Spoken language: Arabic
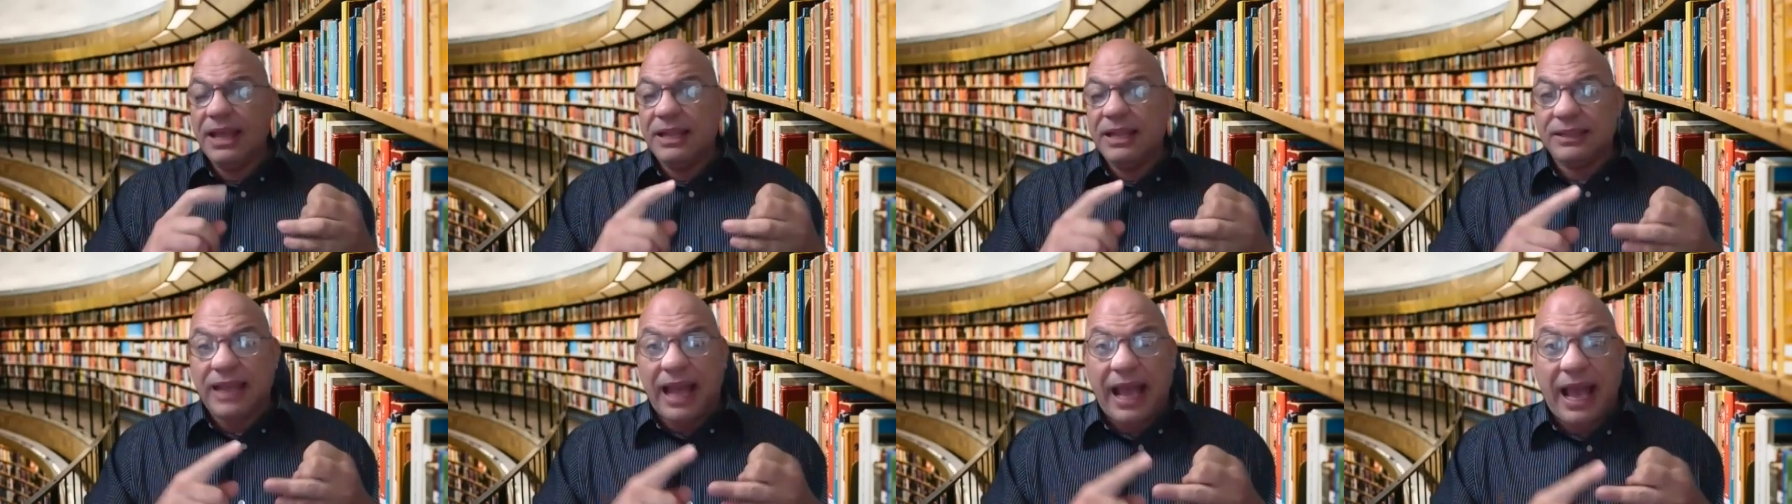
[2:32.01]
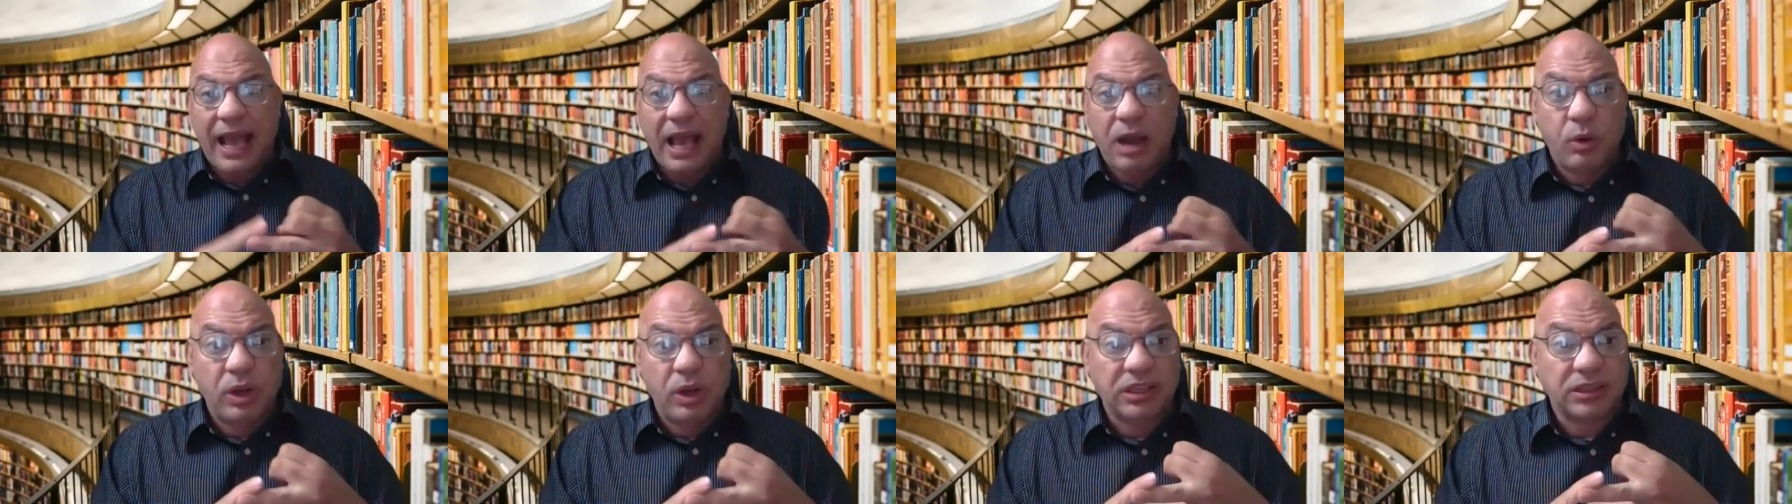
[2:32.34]

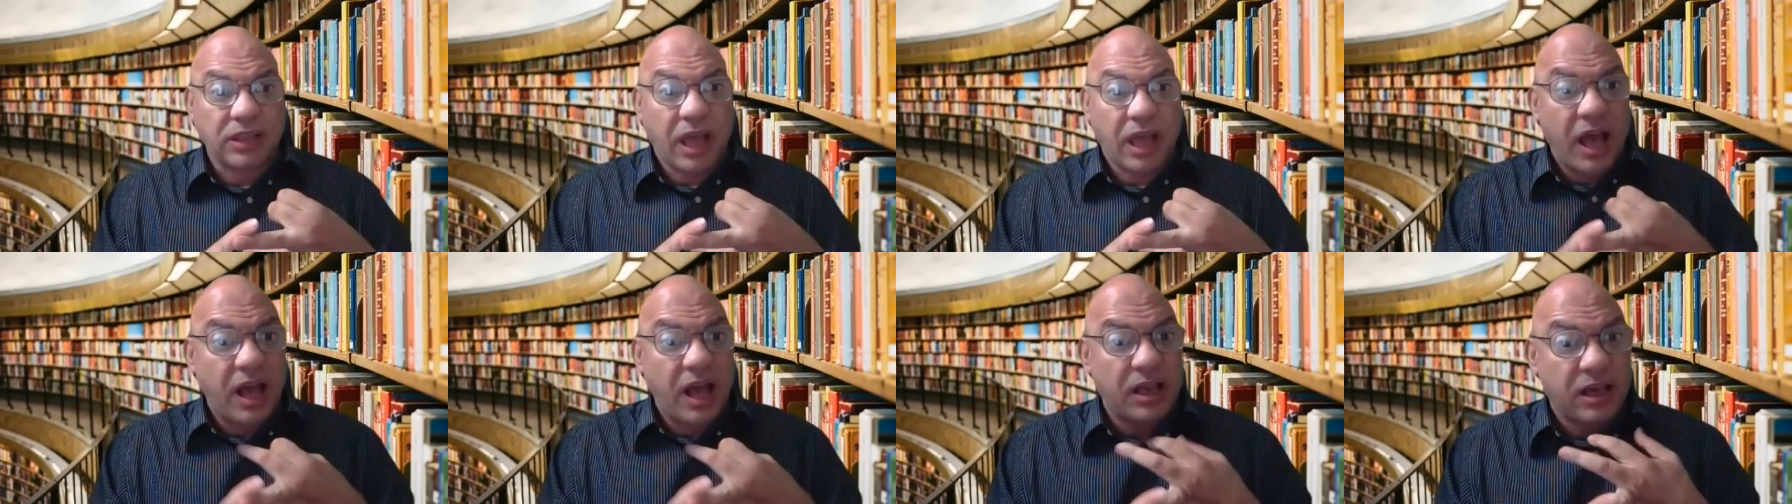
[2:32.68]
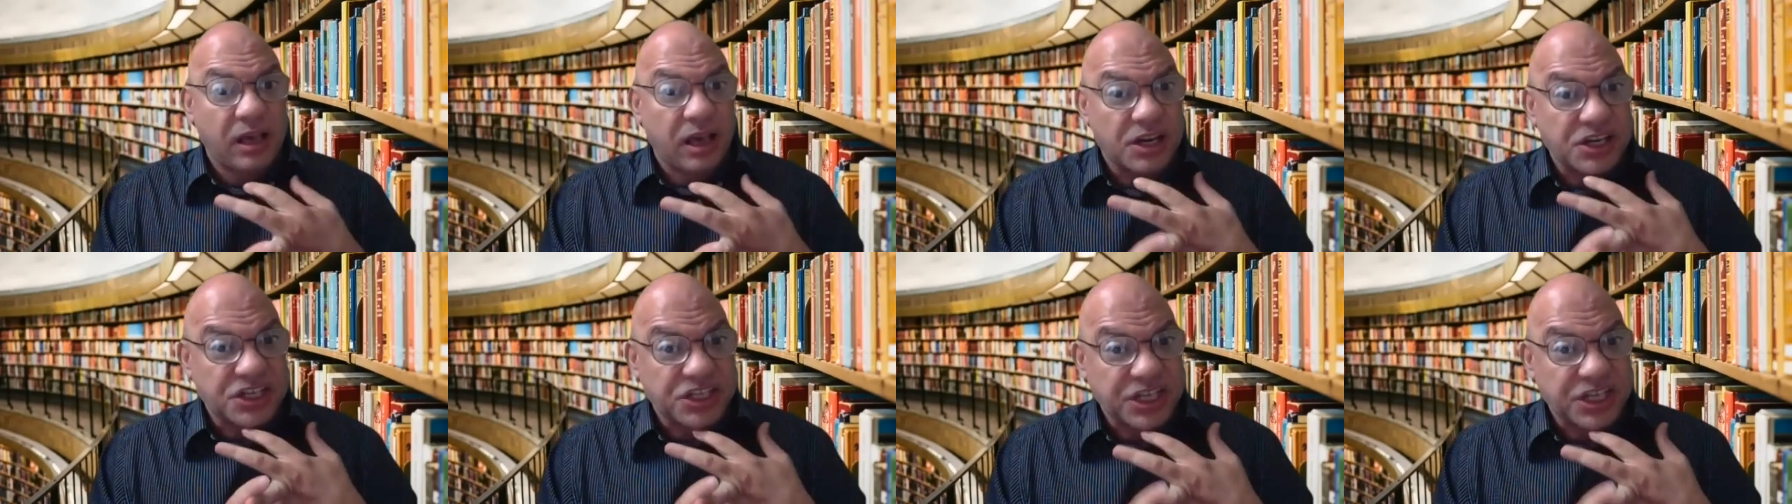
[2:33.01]
تحاول
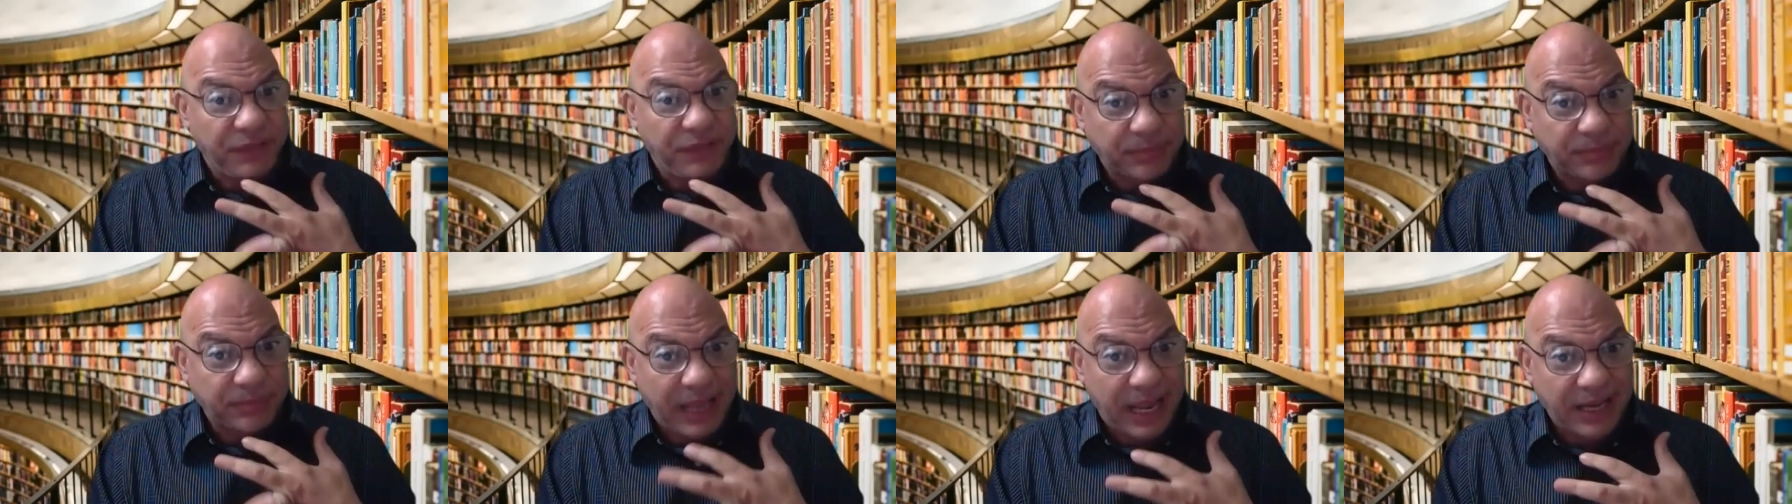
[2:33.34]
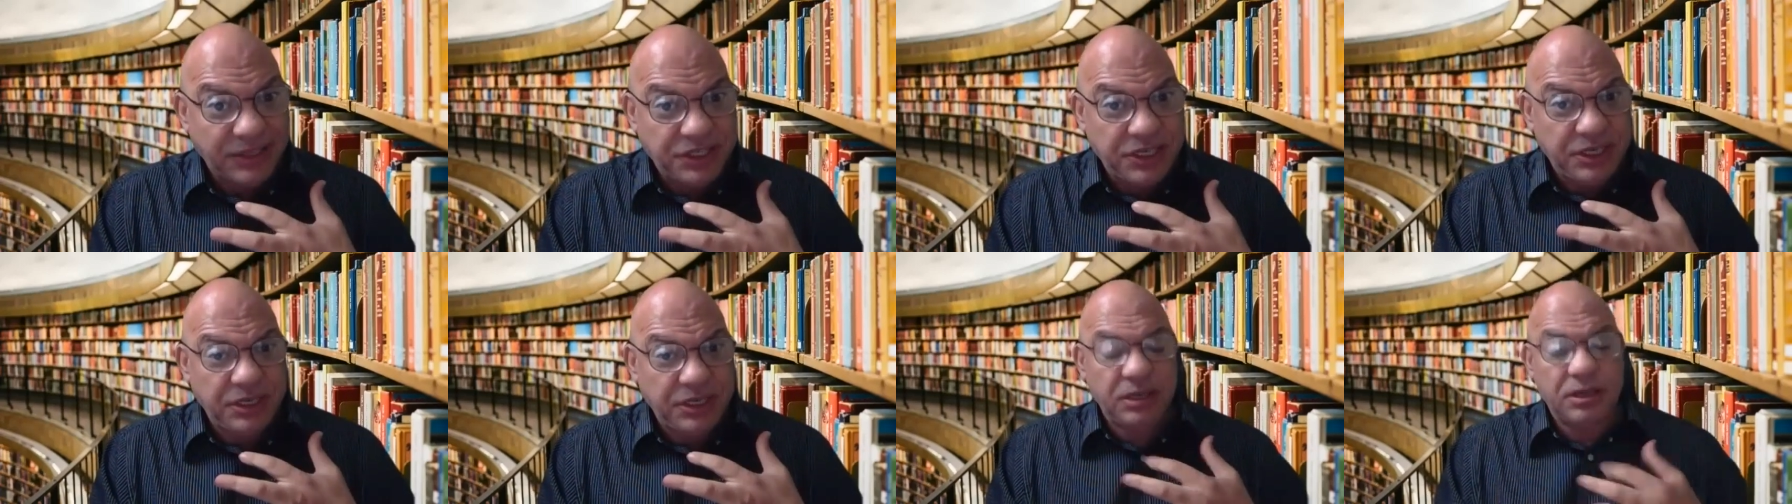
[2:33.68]
تهكر الصفحه
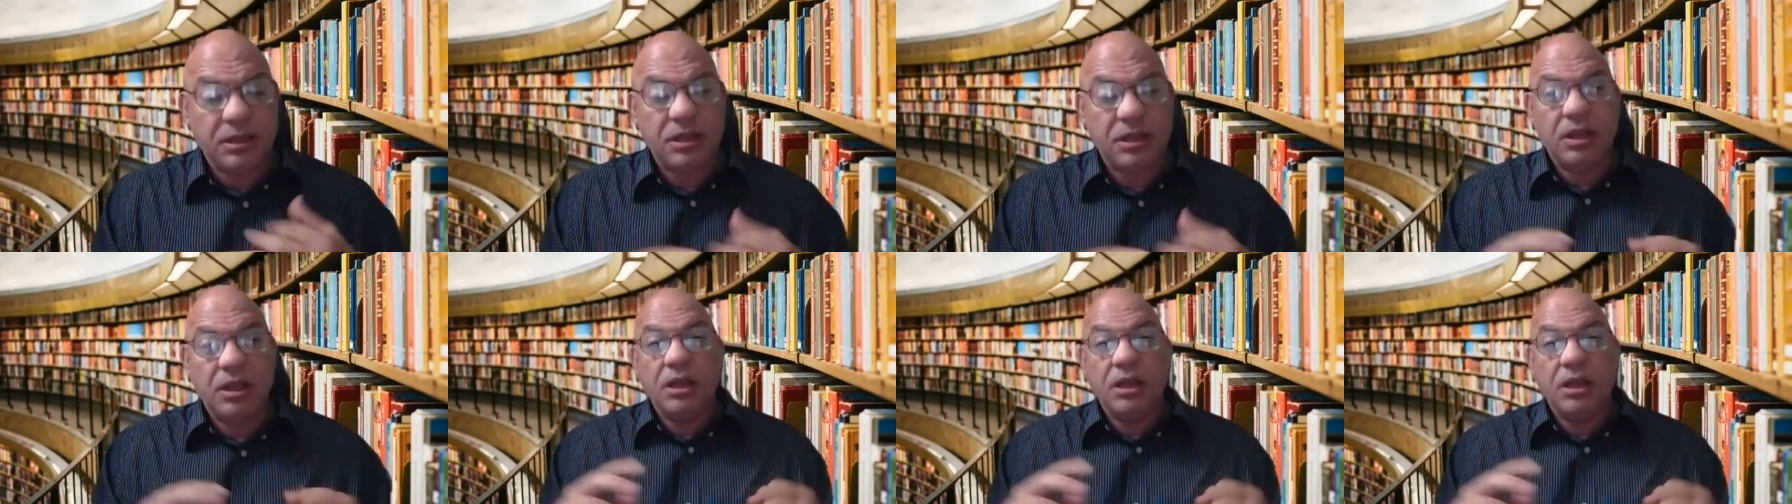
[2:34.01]
بتاعتي